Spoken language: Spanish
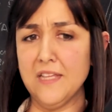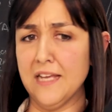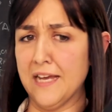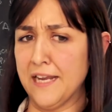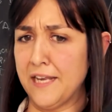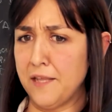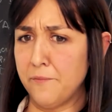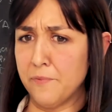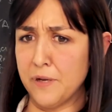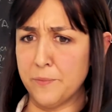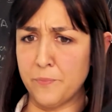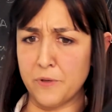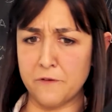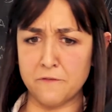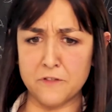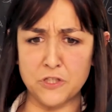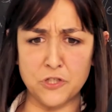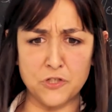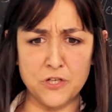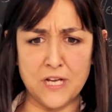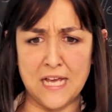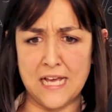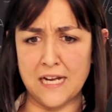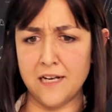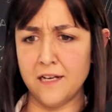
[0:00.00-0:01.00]
A nivel
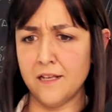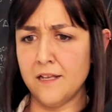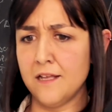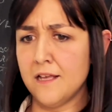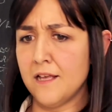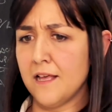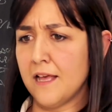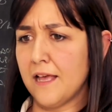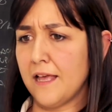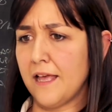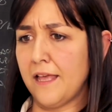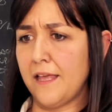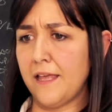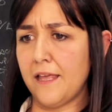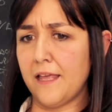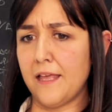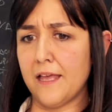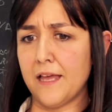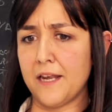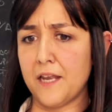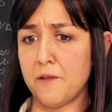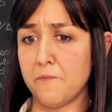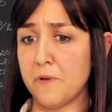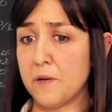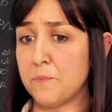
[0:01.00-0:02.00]
profesional, eh,
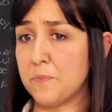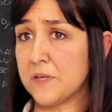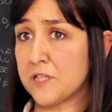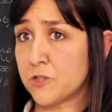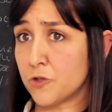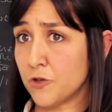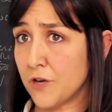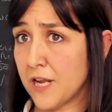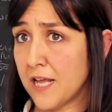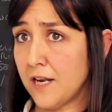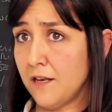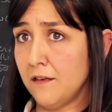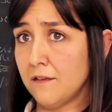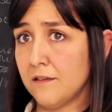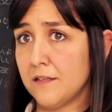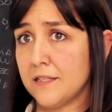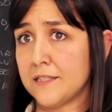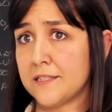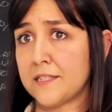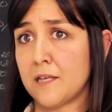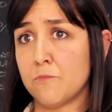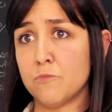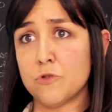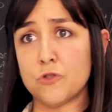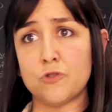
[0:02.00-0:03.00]
a nivel personal,
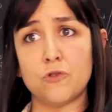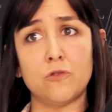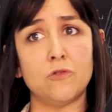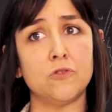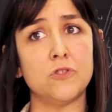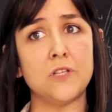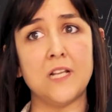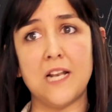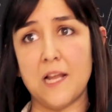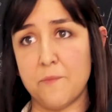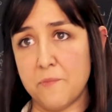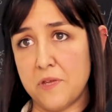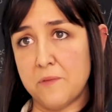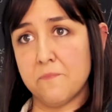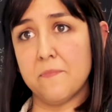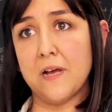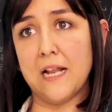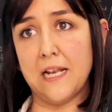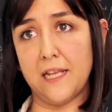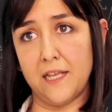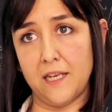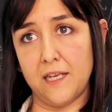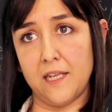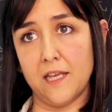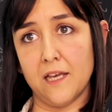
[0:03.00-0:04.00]
estamos todos en la misma
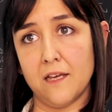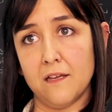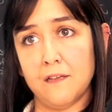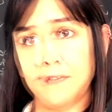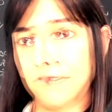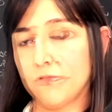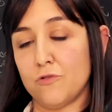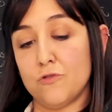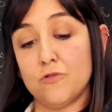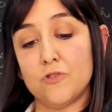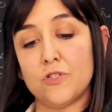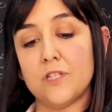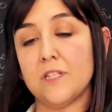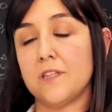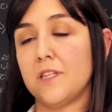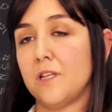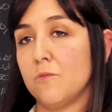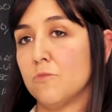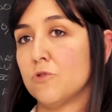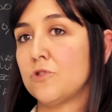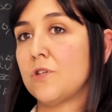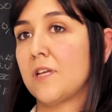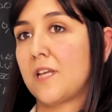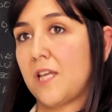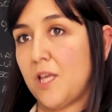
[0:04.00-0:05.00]
línea. Todos nos
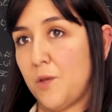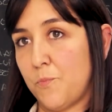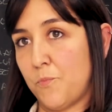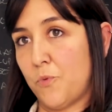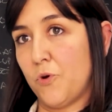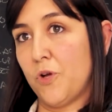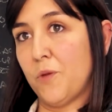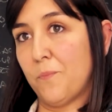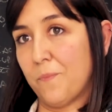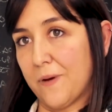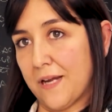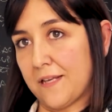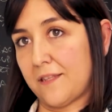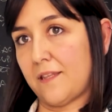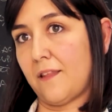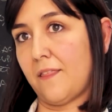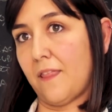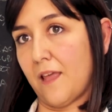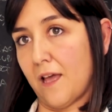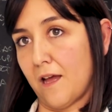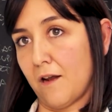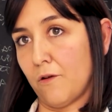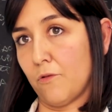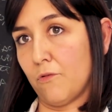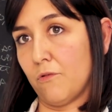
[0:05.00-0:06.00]
sentimos equipo y parte
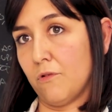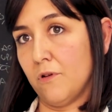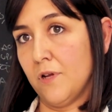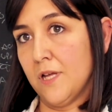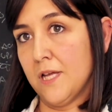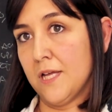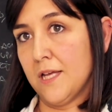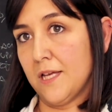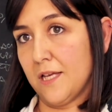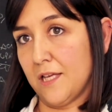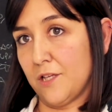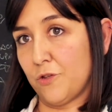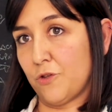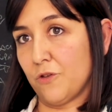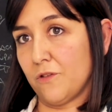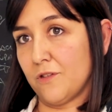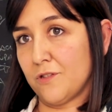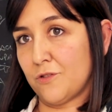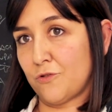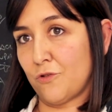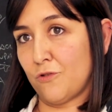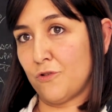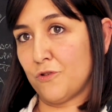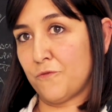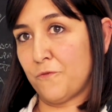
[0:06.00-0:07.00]
de algo.
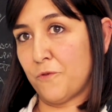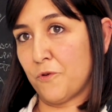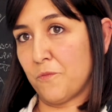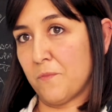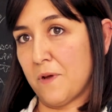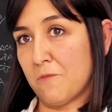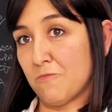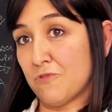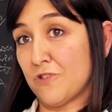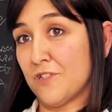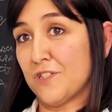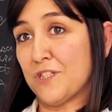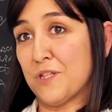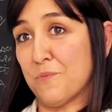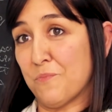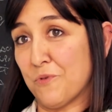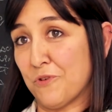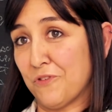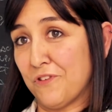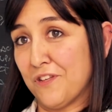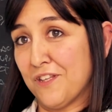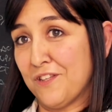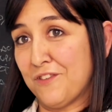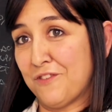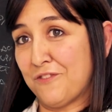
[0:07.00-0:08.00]
Entonces todos formamos este
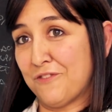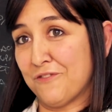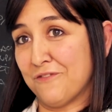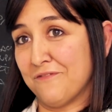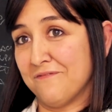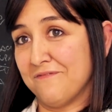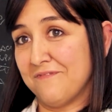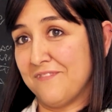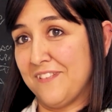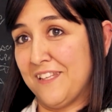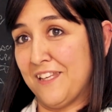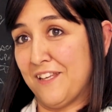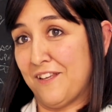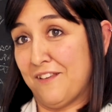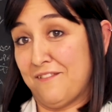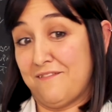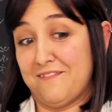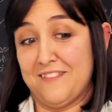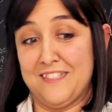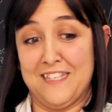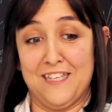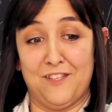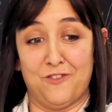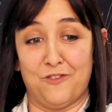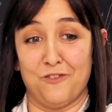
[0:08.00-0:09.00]
proyecto y
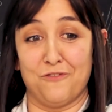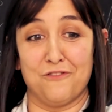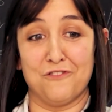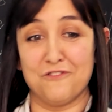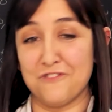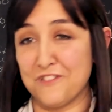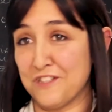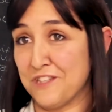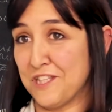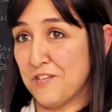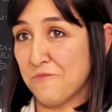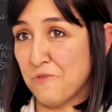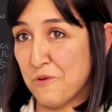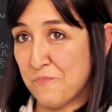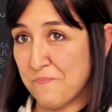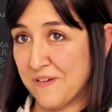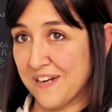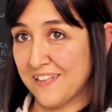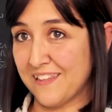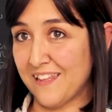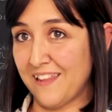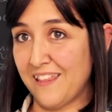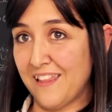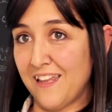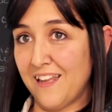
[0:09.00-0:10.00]
si todos nos sentimos
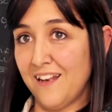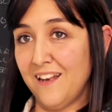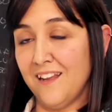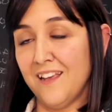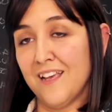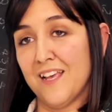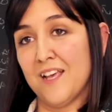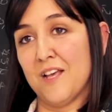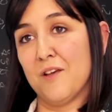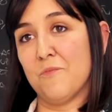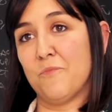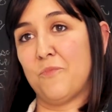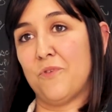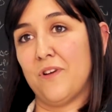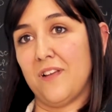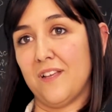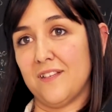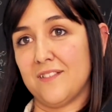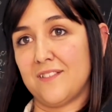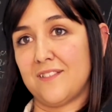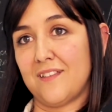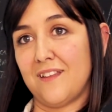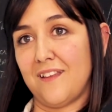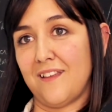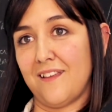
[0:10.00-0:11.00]
parte de él,
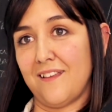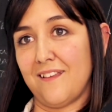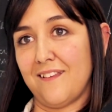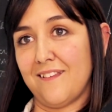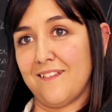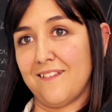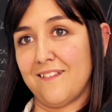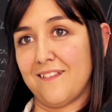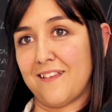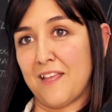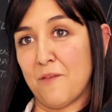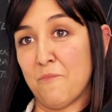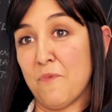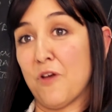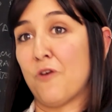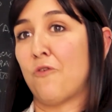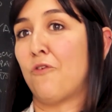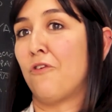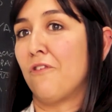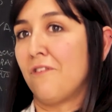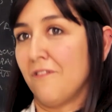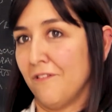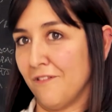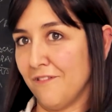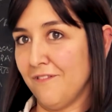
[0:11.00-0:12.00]
pues eh, qué
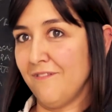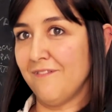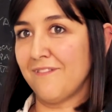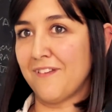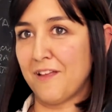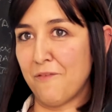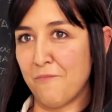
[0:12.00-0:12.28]
mejor, ¿no?